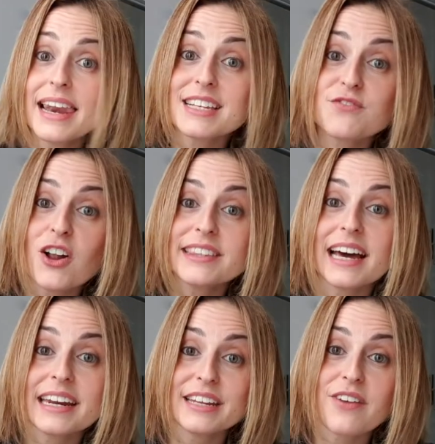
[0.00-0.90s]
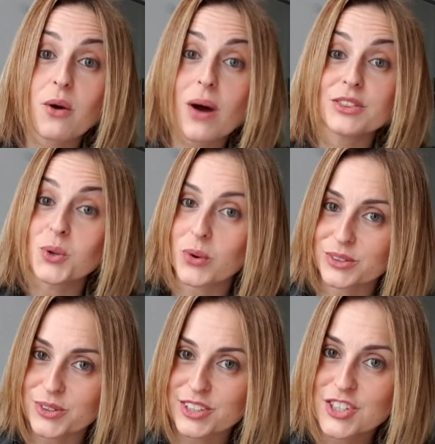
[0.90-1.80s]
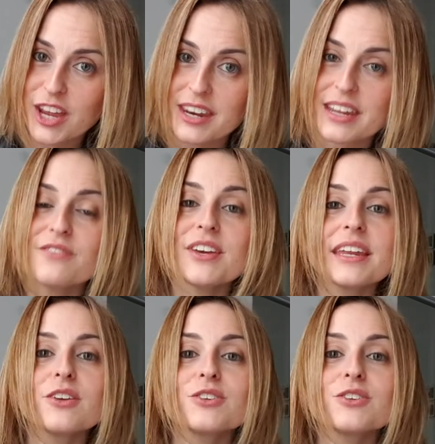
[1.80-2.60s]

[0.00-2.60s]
La svolta arriva quando, 14enne viene